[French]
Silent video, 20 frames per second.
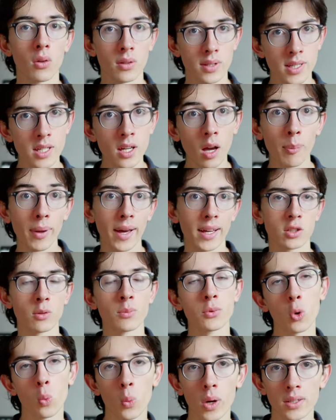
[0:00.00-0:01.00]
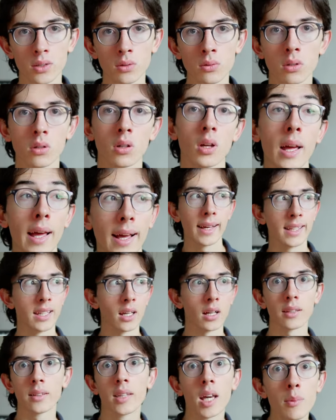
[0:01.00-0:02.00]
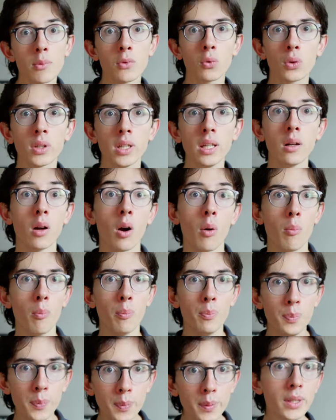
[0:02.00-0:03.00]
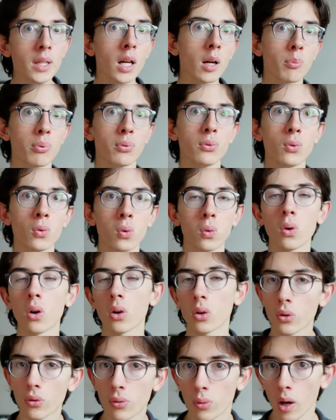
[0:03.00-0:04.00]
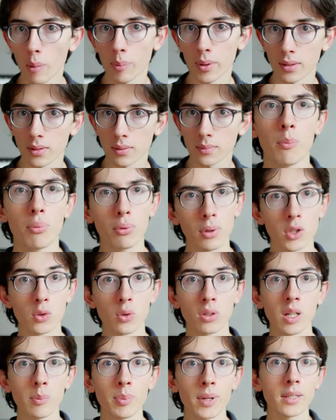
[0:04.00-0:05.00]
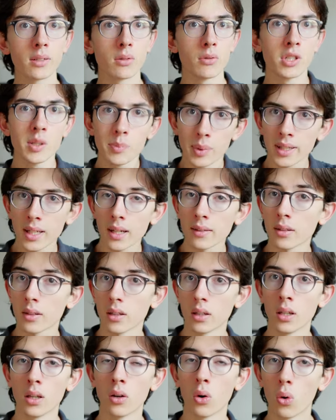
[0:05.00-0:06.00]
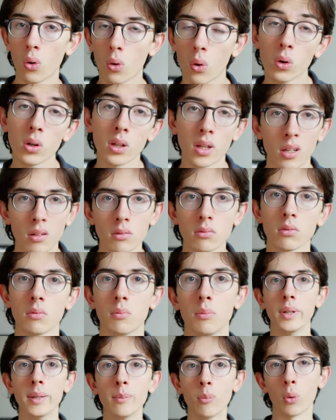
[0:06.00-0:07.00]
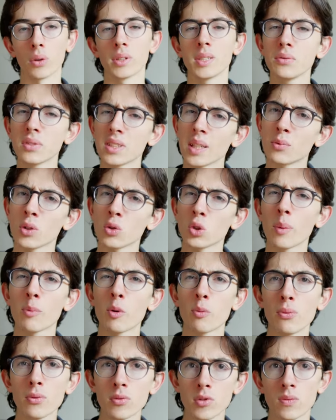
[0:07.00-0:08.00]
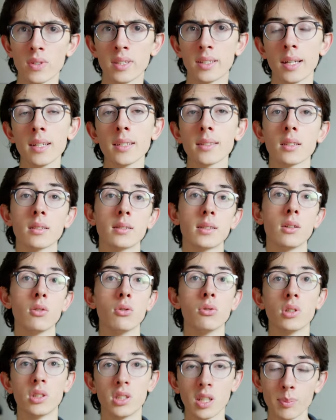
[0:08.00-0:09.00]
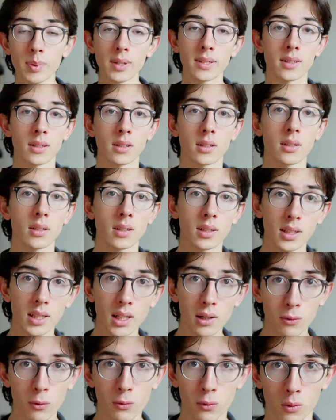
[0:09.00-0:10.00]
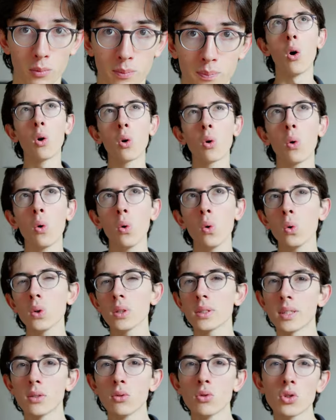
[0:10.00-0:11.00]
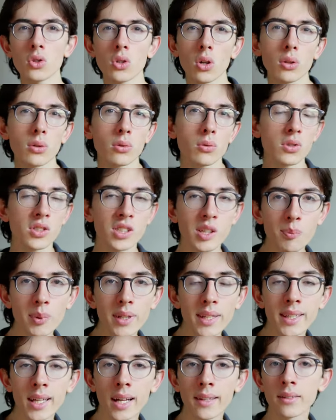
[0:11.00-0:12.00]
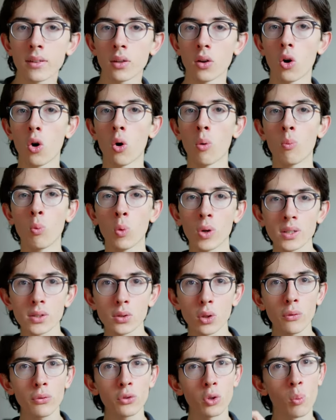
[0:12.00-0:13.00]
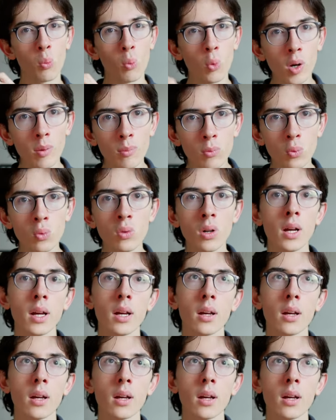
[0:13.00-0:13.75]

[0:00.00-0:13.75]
en tir, par exemple sur Warzone, qui a un time to kill bien plus court que sur Apex. Pour les joueurs d'Apex, le GP4 est Ok, mais bon, si vous avez besoin d'un peu plus de vitesse, c'est le GP5 qu'il vous faut. En gros, c'est une sorte de GP4 en moins soft, en moins mou,